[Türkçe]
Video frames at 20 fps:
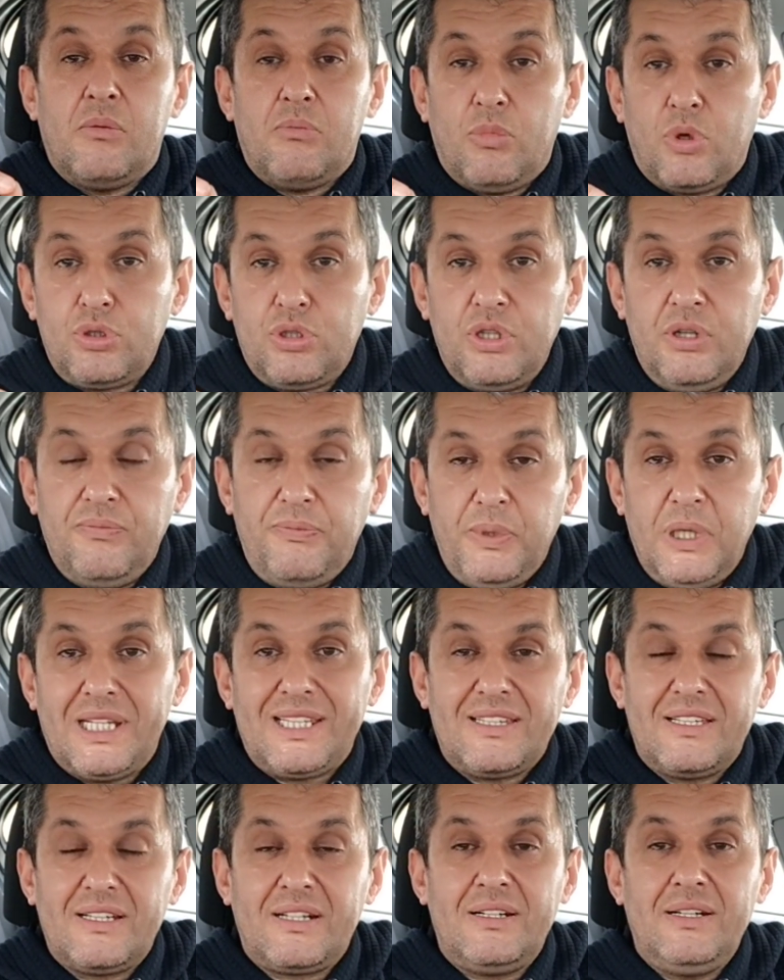Motorun
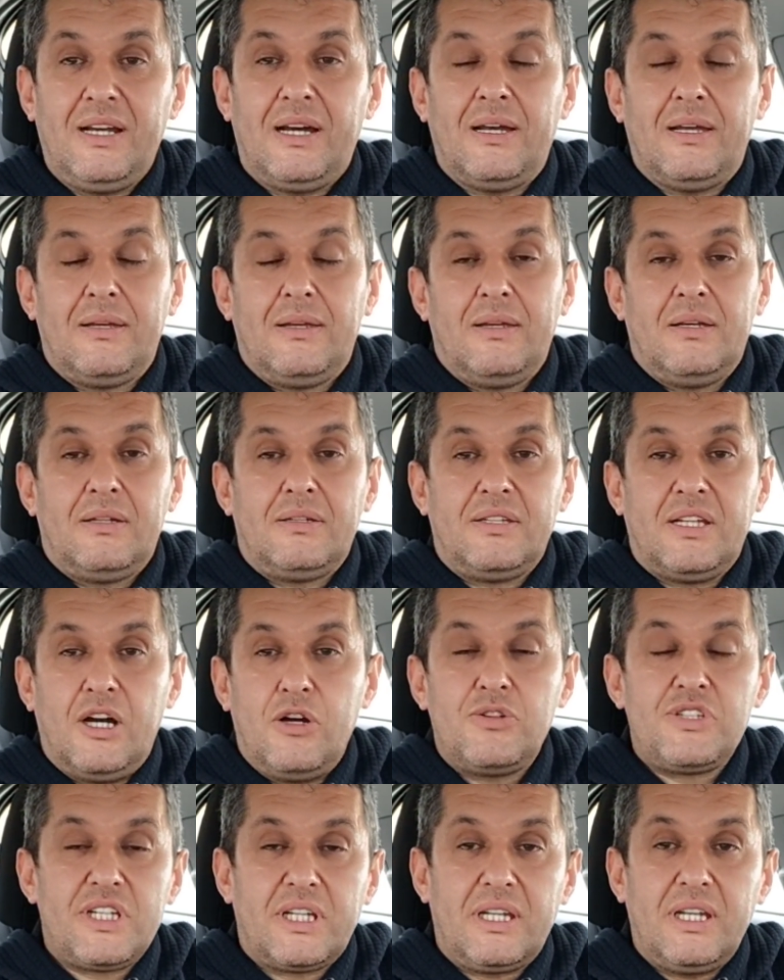fiyatlarına daha
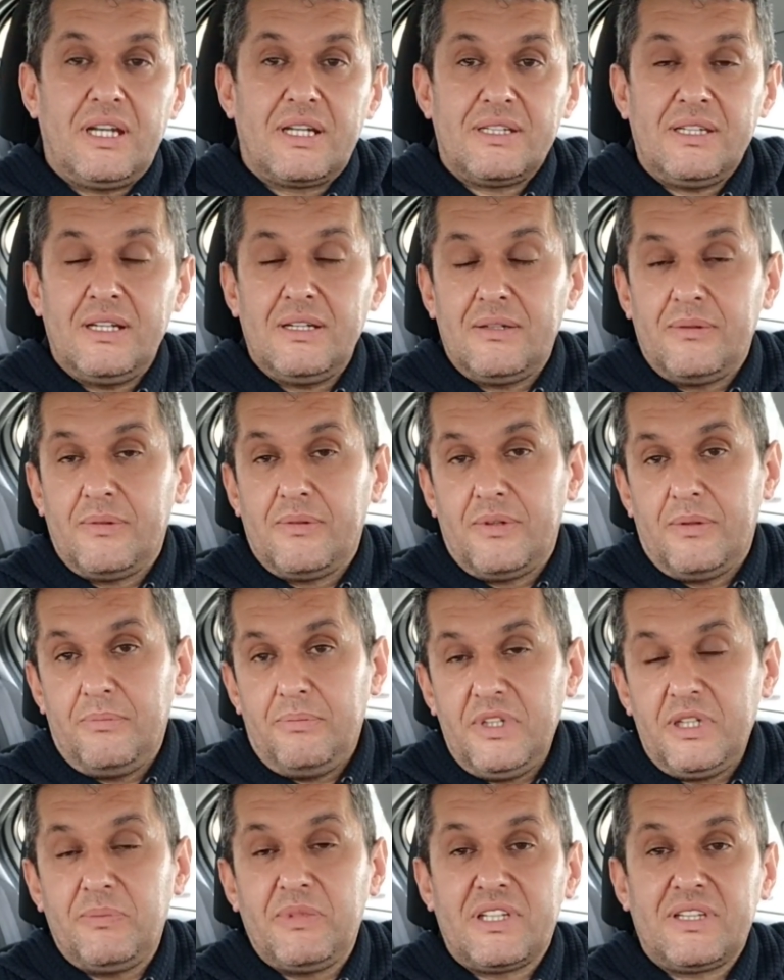öncekilerden
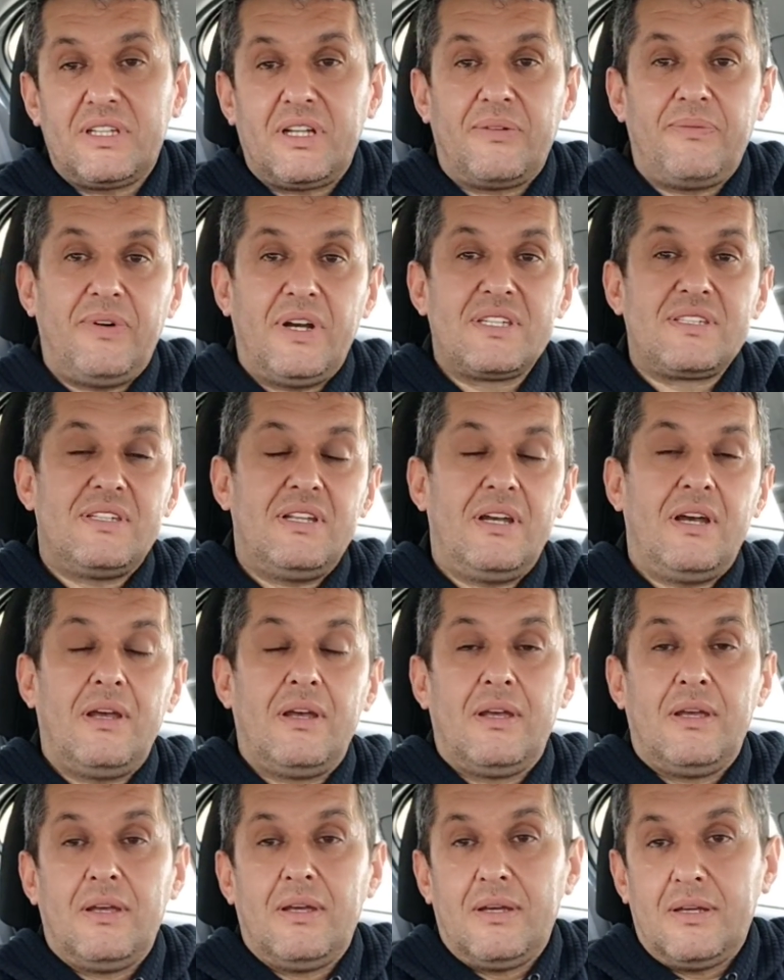bir miktar fazla
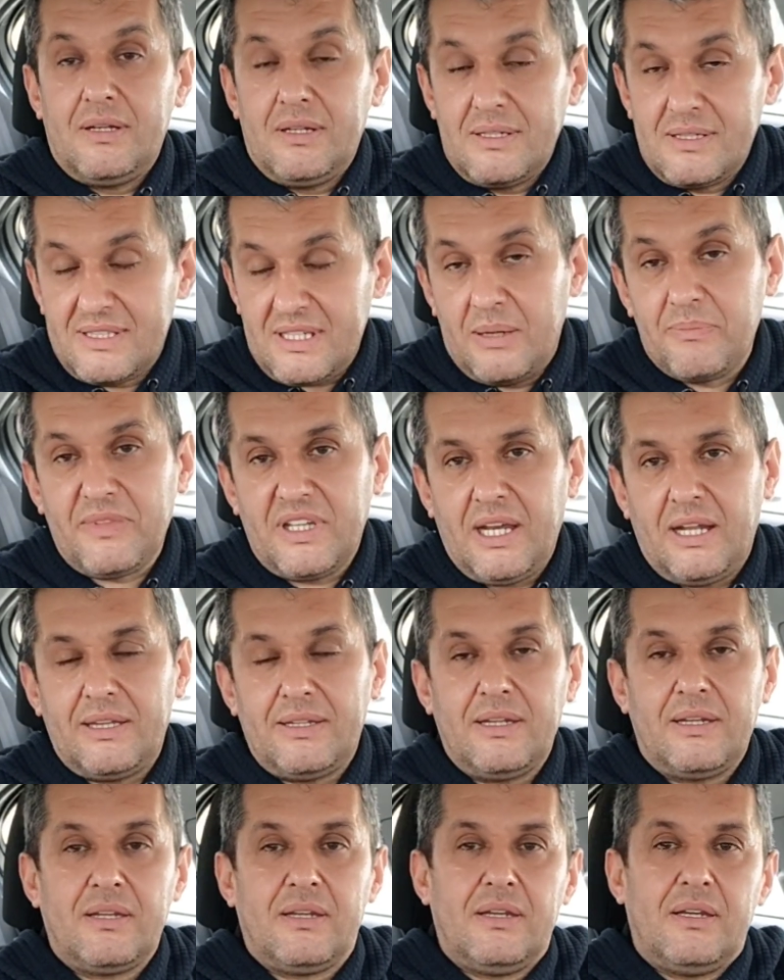zam
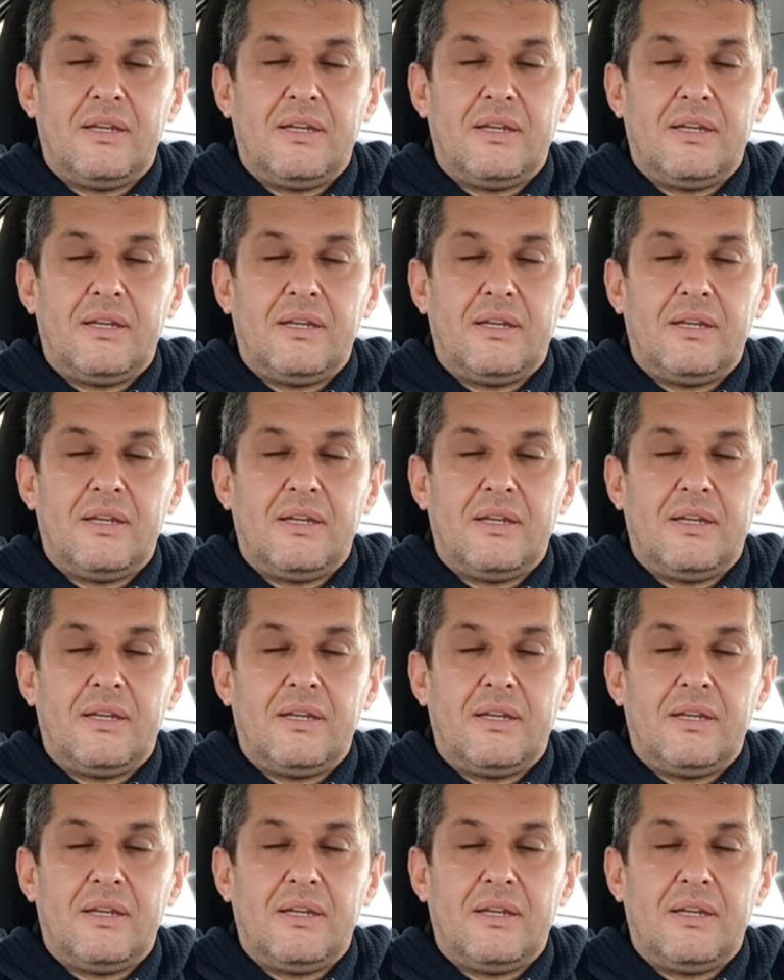geldi.